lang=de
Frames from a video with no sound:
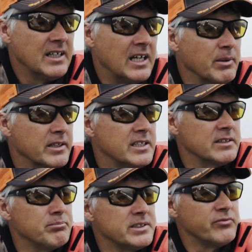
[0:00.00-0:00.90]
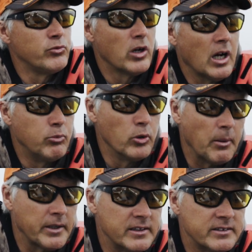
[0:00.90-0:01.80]
dann mache ich hier ein bisschen Fluorcarbon,
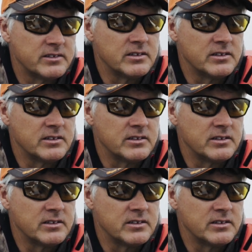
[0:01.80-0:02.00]
aber dann eine,